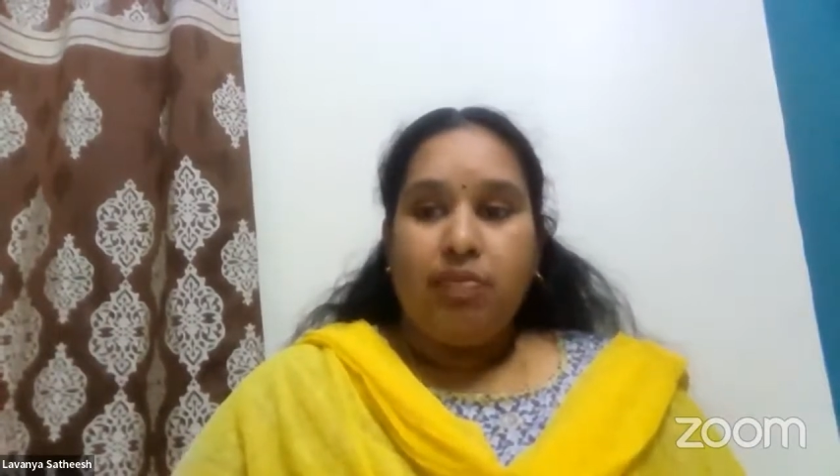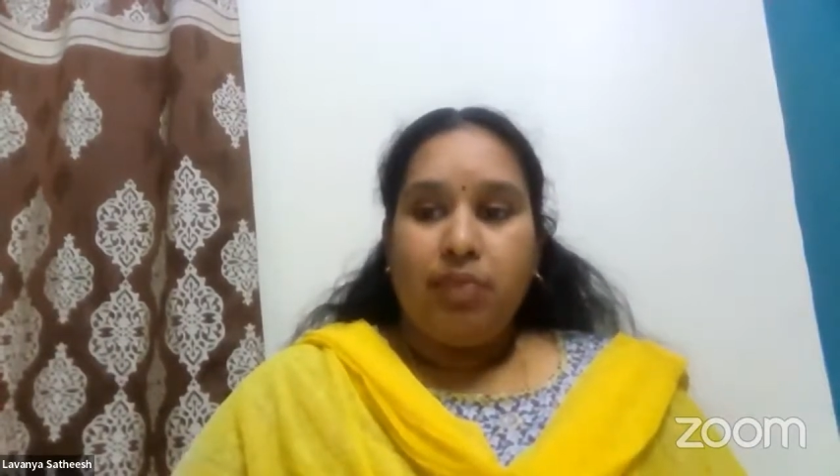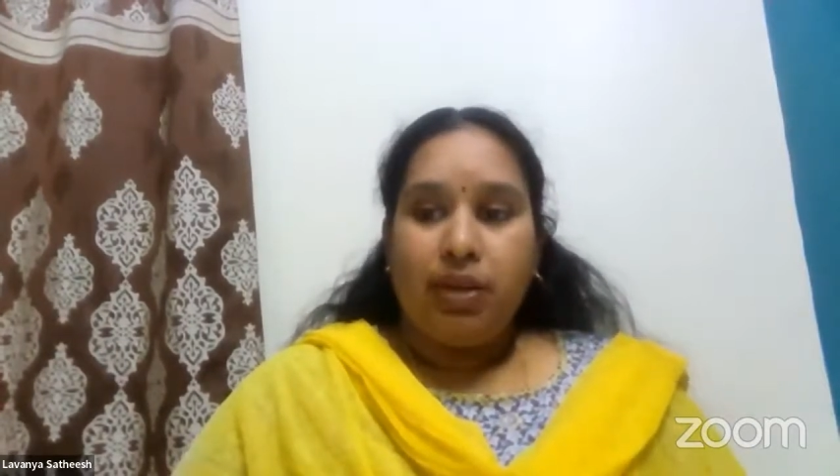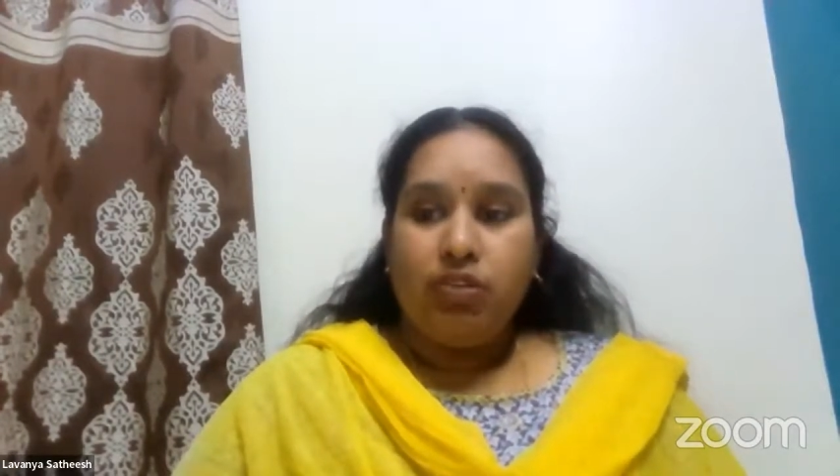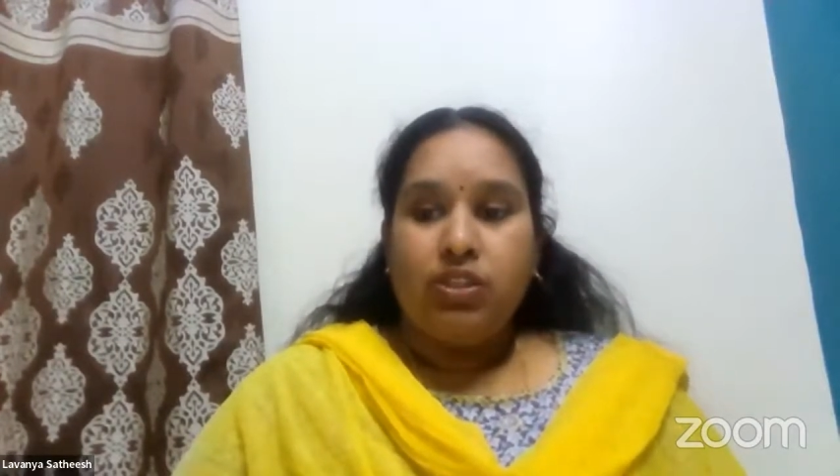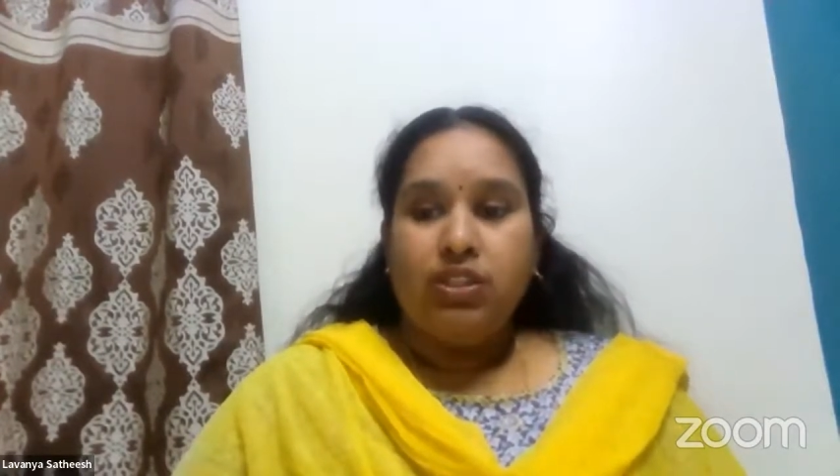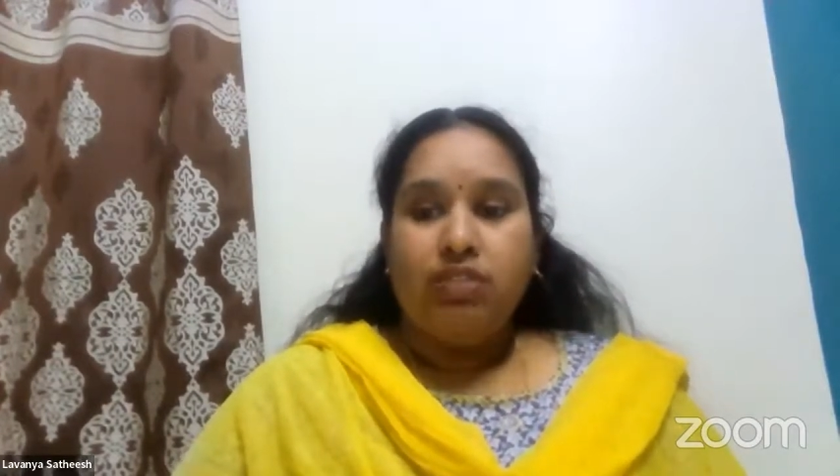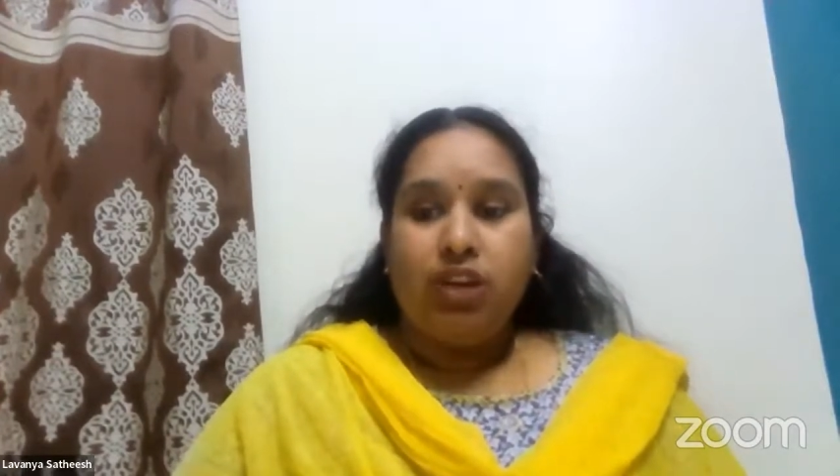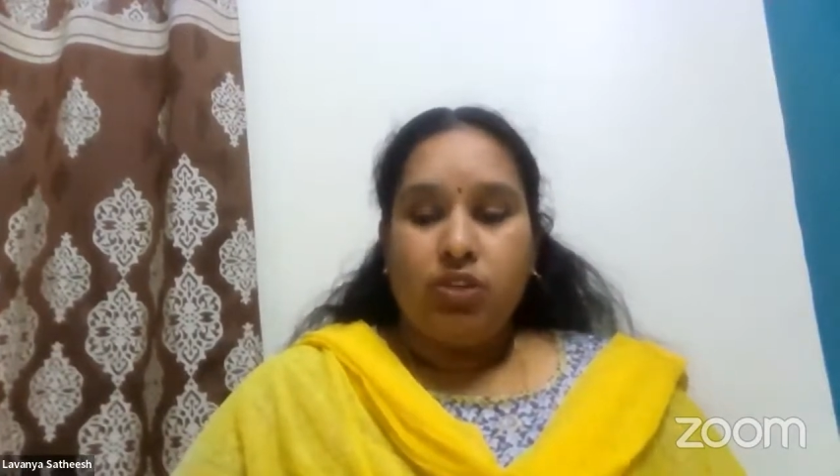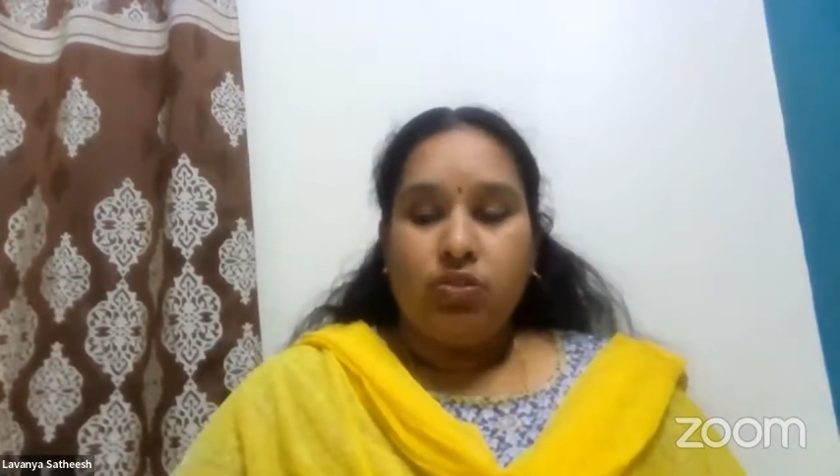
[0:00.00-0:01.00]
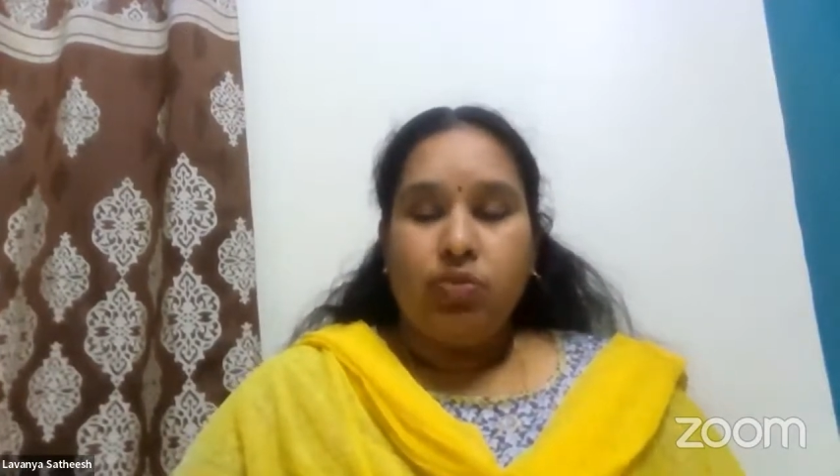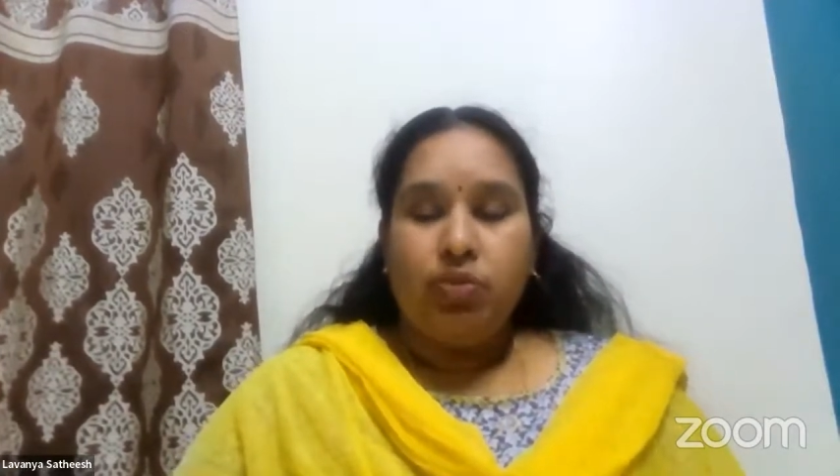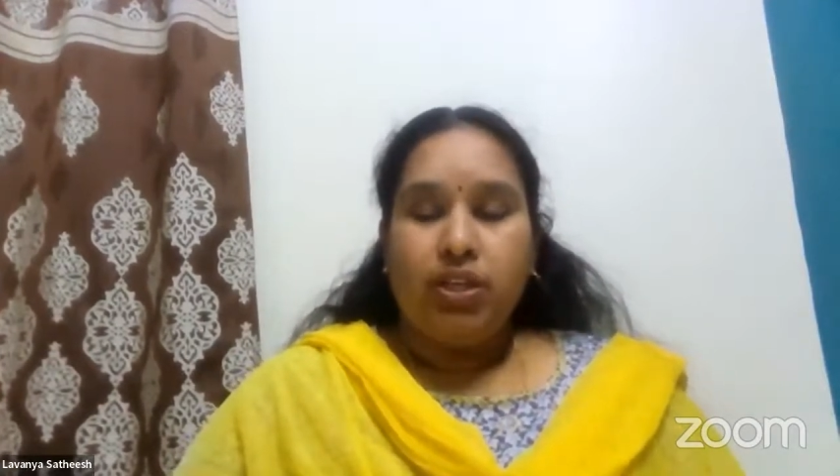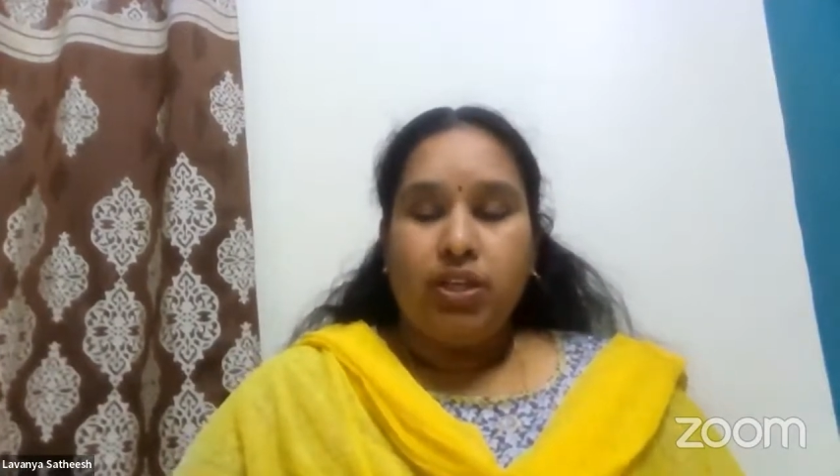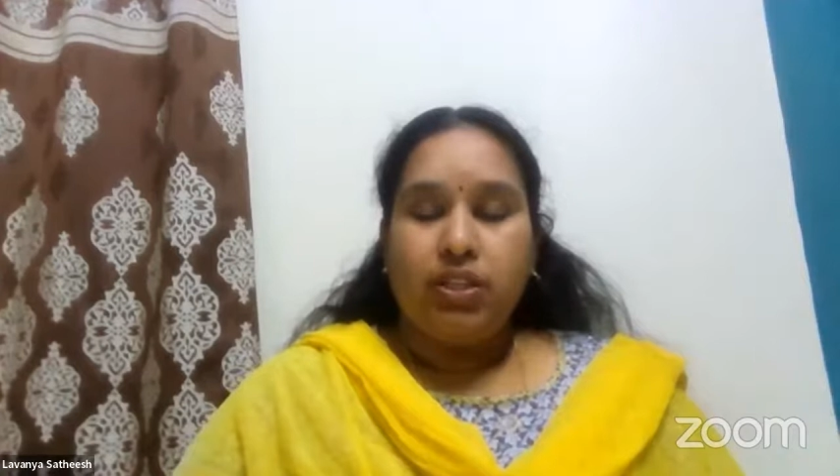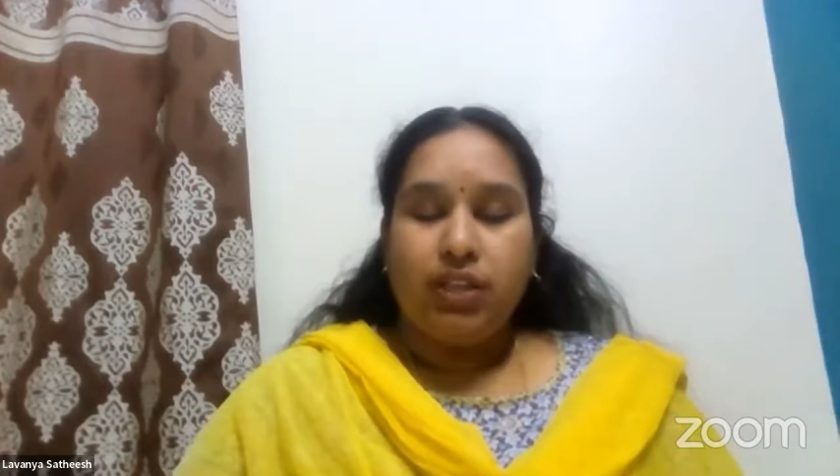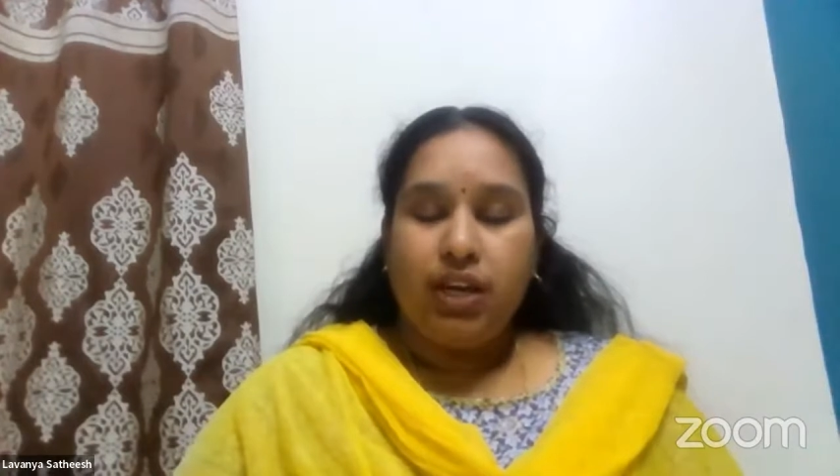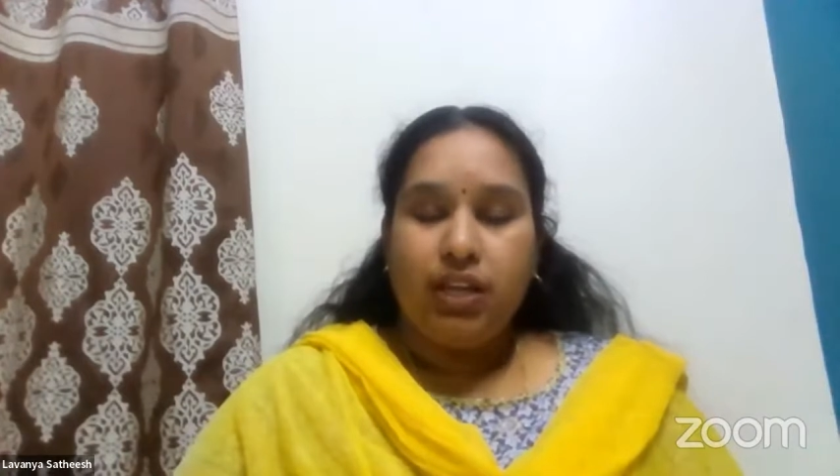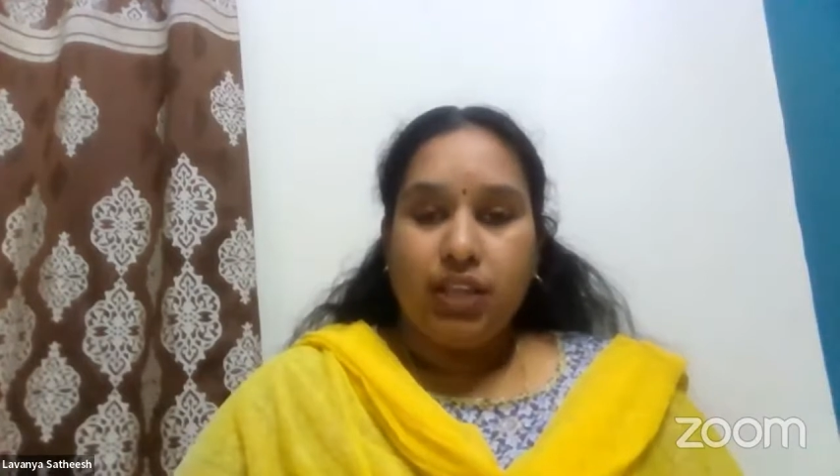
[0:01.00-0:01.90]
பெண் குழந்தை வரணும் அப்படின்றதுக்காக